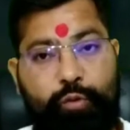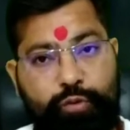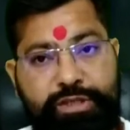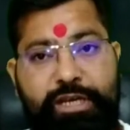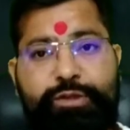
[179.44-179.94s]

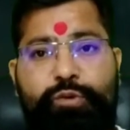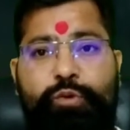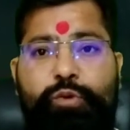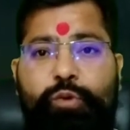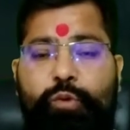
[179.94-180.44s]
उसका
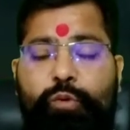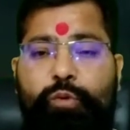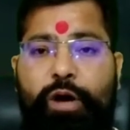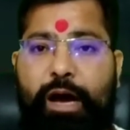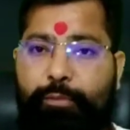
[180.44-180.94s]
सुख तो
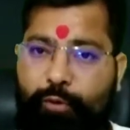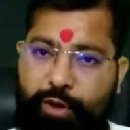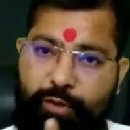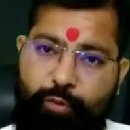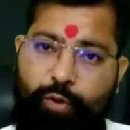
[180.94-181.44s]
आपको
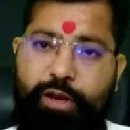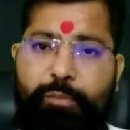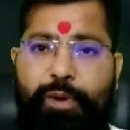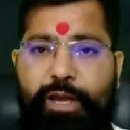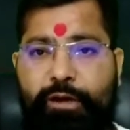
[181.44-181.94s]
ही भोगना
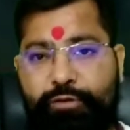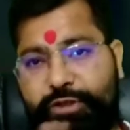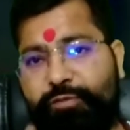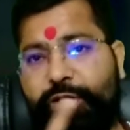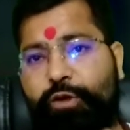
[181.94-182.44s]
पड़ेगा
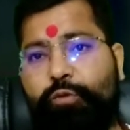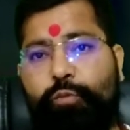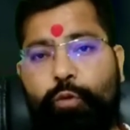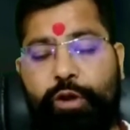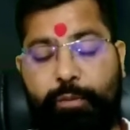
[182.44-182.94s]
उसी व्यक्ति को
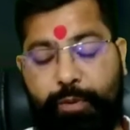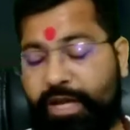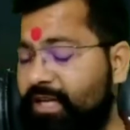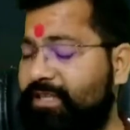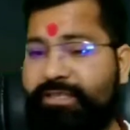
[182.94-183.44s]
भोगना
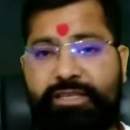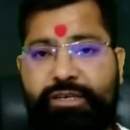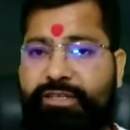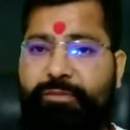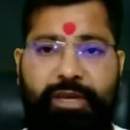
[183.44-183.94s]
पड़ेगा जिसने
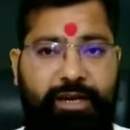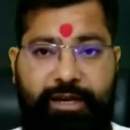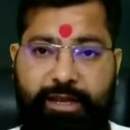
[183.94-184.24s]
ये सब इकट्ठे